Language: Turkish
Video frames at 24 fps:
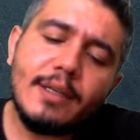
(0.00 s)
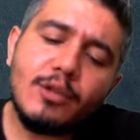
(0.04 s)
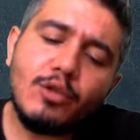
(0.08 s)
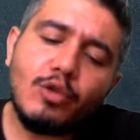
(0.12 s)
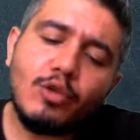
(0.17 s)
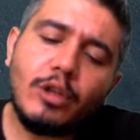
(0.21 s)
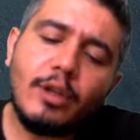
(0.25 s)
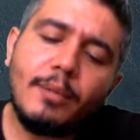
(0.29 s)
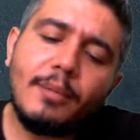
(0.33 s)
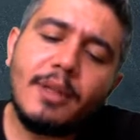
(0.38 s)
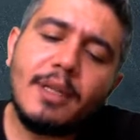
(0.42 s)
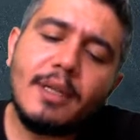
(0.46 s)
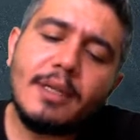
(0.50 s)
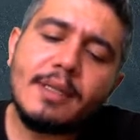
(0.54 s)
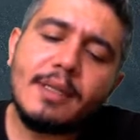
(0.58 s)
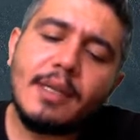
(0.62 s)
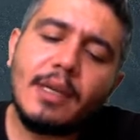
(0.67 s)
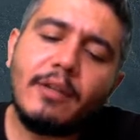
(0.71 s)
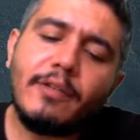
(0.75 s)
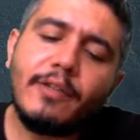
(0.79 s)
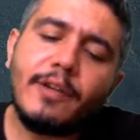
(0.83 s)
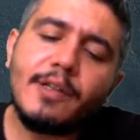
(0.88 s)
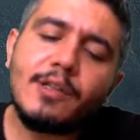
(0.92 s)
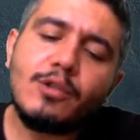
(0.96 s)
asit olabilir,
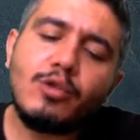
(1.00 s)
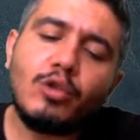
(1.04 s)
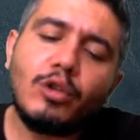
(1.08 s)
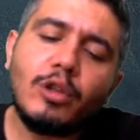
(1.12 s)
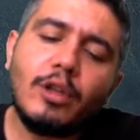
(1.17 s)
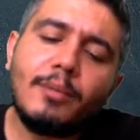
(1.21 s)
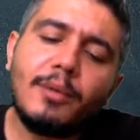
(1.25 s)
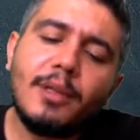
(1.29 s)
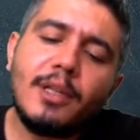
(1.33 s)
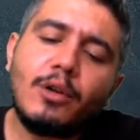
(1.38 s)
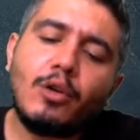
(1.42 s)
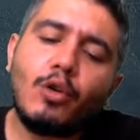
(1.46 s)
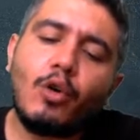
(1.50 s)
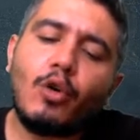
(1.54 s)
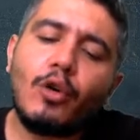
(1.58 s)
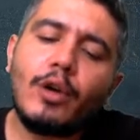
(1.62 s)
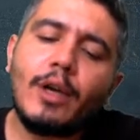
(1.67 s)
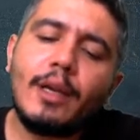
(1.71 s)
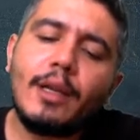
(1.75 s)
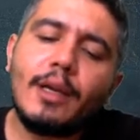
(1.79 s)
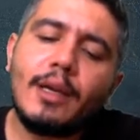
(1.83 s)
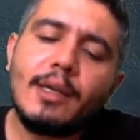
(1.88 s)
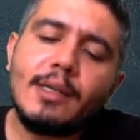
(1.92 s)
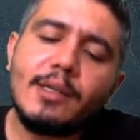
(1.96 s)
zayıf asit olabilir,
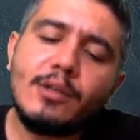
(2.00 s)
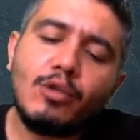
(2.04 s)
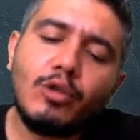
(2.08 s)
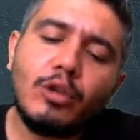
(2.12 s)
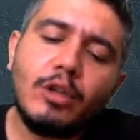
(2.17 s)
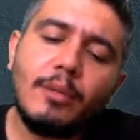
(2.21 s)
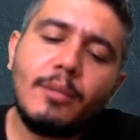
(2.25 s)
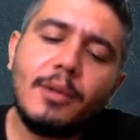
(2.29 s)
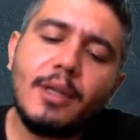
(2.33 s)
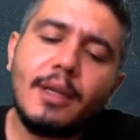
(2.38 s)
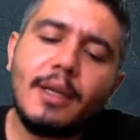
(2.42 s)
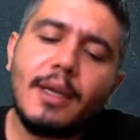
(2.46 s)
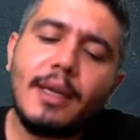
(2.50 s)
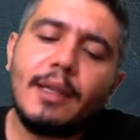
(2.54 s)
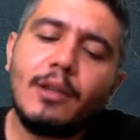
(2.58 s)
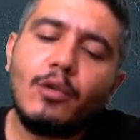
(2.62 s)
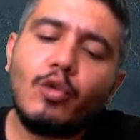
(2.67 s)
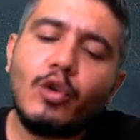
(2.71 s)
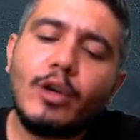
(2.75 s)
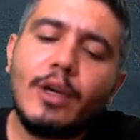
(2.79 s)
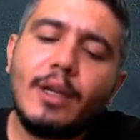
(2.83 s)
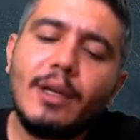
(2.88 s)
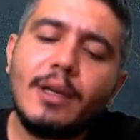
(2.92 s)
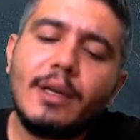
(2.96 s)
organik asit olabilir,
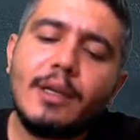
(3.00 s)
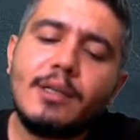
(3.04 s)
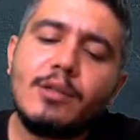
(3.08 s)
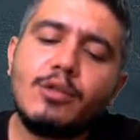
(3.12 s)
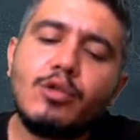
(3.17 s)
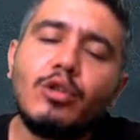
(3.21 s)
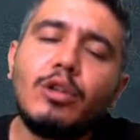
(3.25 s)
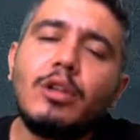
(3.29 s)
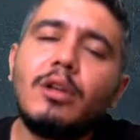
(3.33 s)
inorganik asit